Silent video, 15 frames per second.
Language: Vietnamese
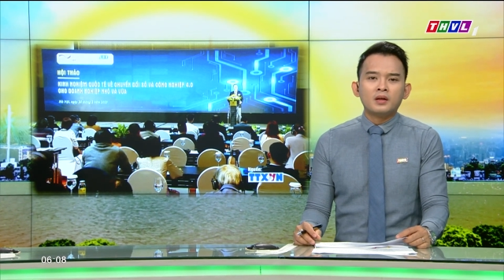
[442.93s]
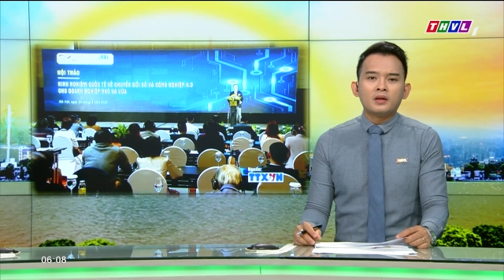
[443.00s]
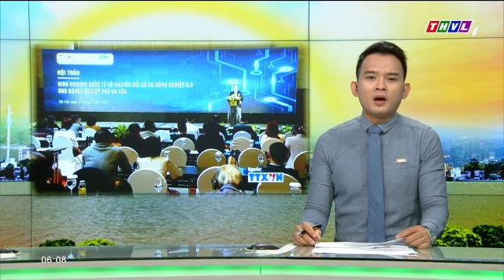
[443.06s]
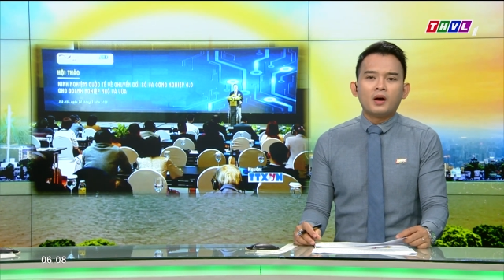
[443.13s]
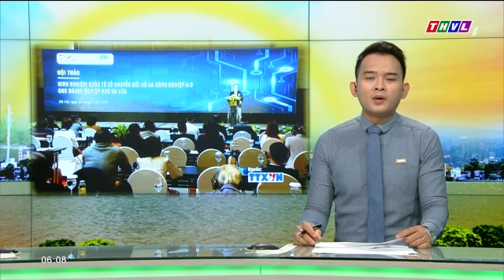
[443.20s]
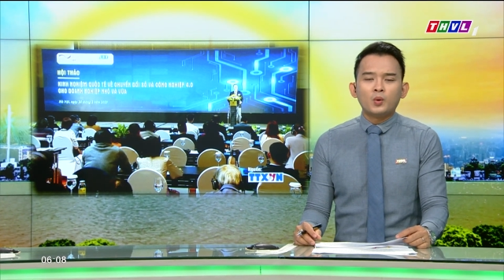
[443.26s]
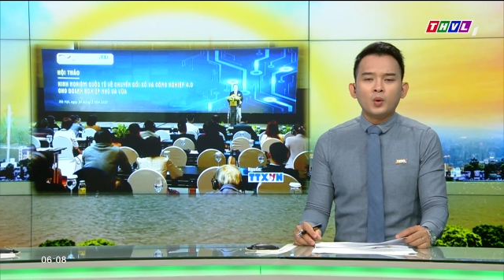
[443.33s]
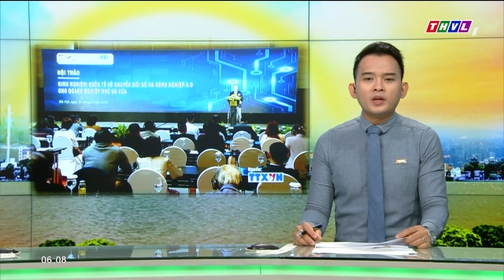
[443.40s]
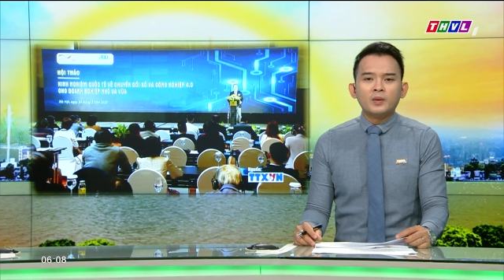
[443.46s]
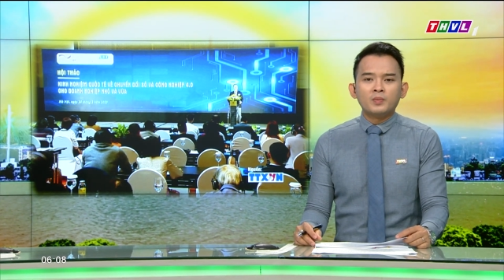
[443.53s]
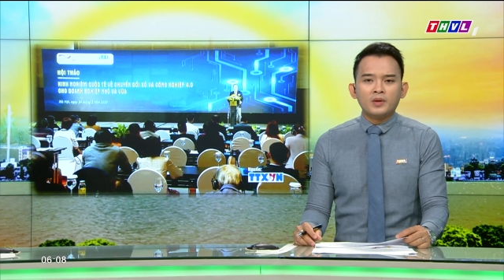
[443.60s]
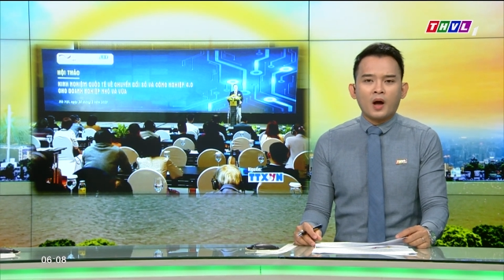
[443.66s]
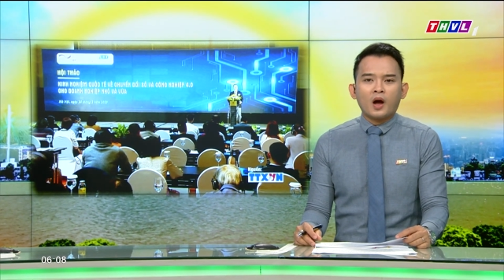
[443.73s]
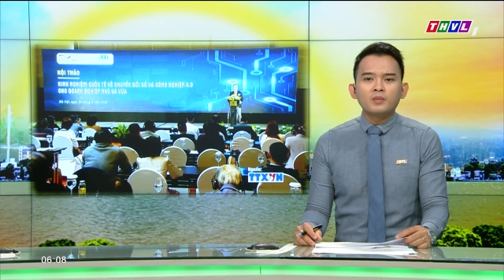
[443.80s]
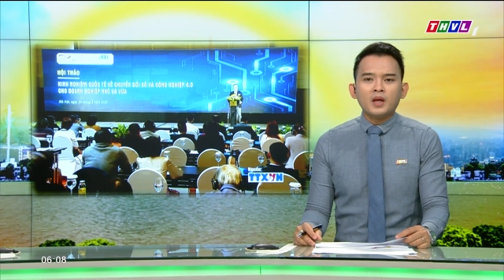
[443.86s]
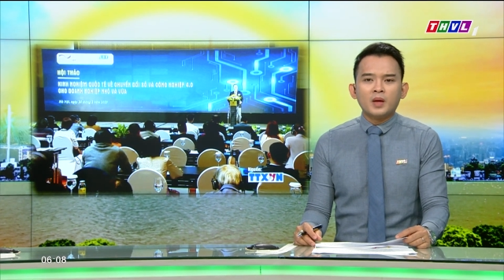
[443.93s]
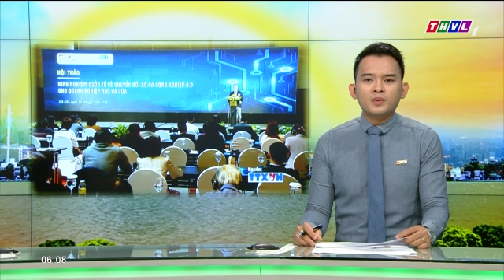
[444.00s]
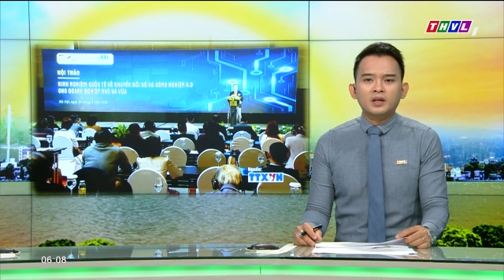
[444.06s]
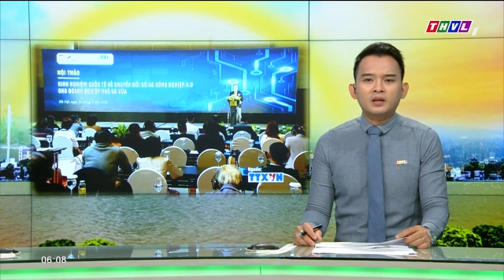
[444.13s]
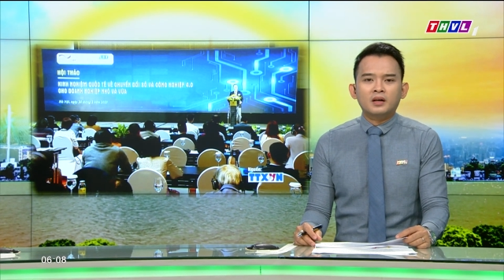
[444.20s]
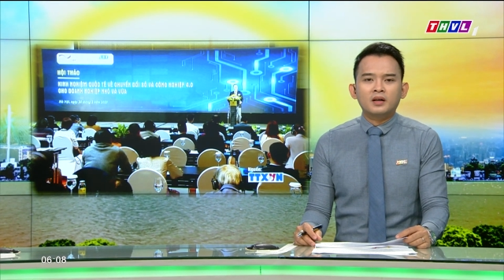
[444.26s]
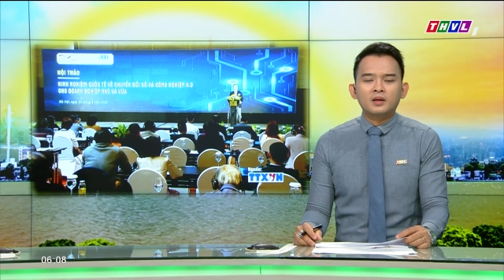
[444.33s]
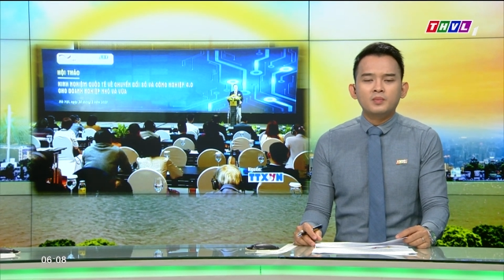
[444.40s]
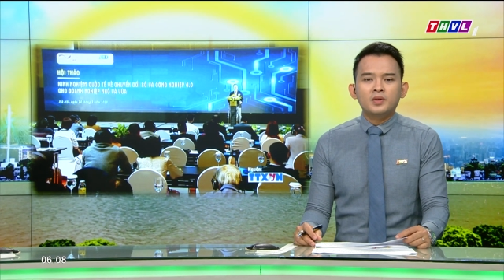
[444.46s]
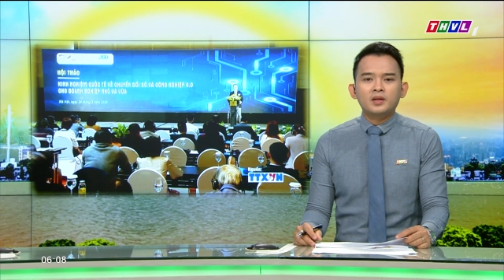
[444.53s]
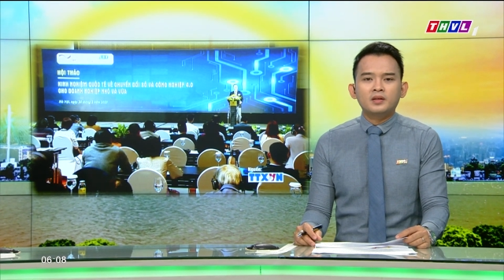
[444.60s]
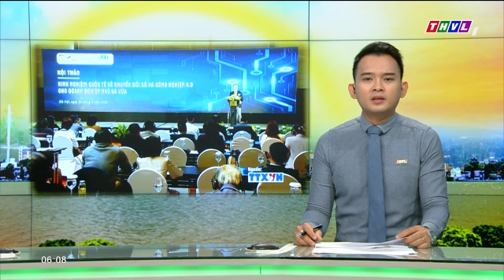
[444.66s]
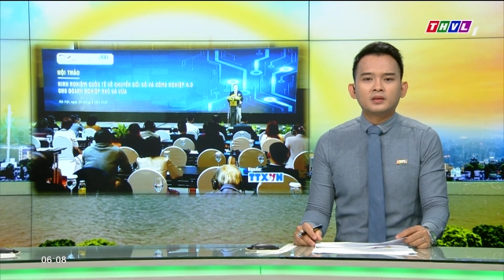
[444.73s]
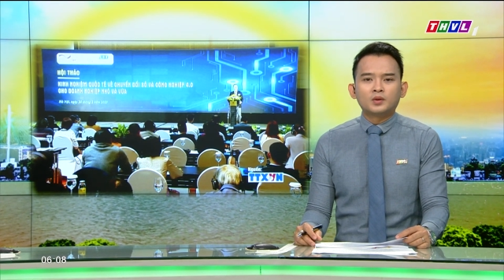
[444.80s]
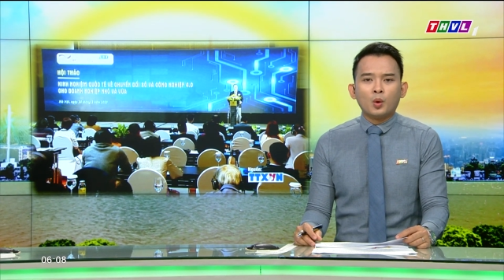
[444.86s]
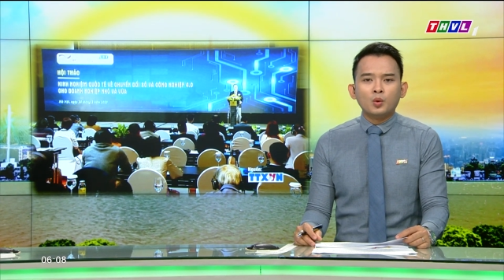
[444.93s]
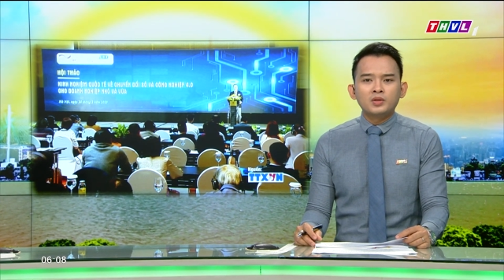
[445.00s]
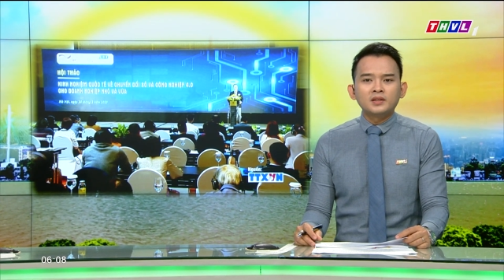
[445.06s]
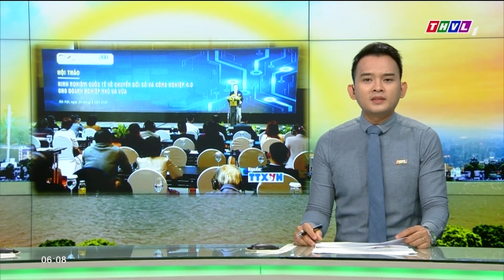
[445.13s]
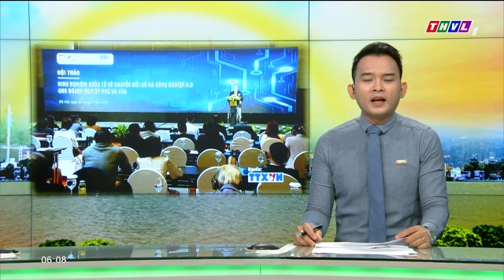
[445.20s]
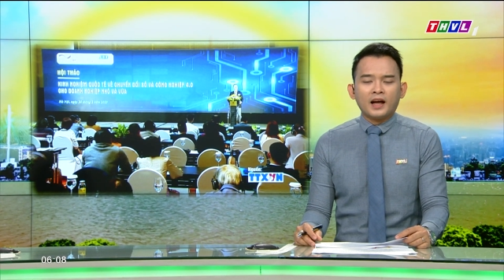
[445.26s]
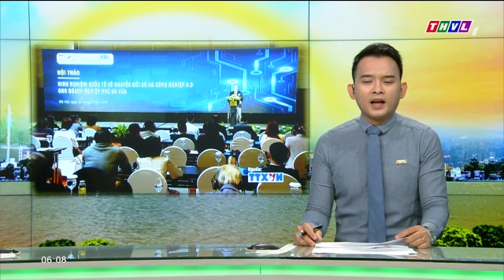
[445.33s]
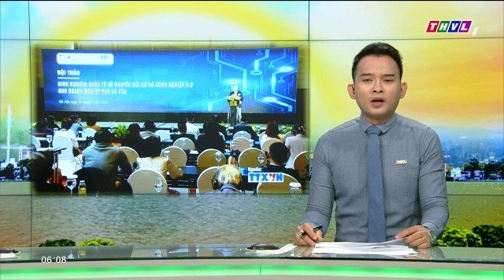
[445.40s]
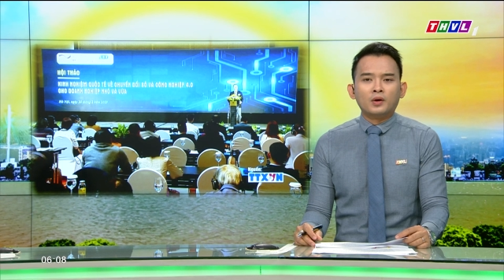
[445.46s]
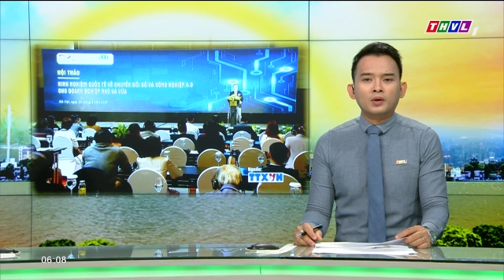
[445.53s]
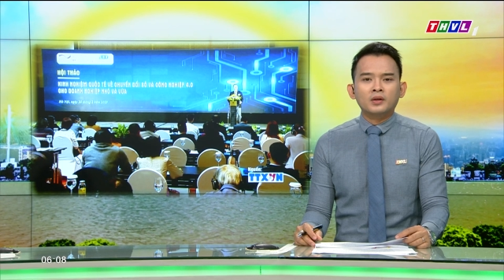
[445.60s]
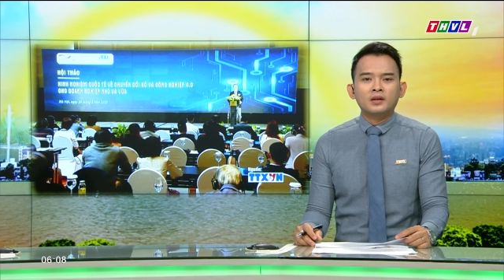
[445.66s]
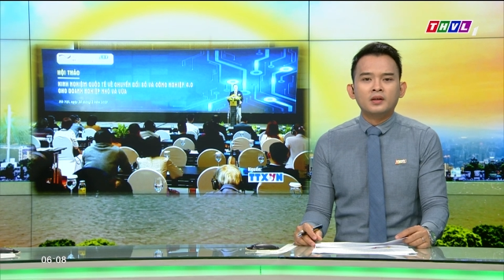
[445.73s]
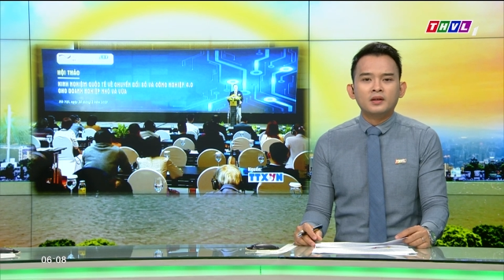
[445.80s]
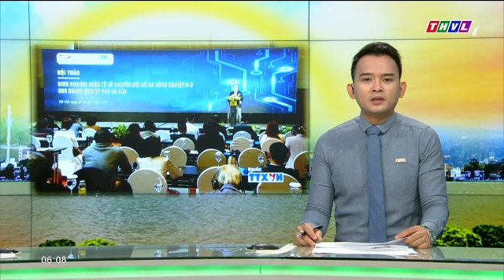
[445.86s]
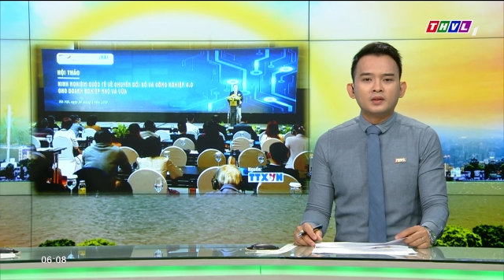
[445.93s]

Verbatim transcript: cho doanh nghiệp nhỏ và vừa vừa được tổ chức tại Hà Nội,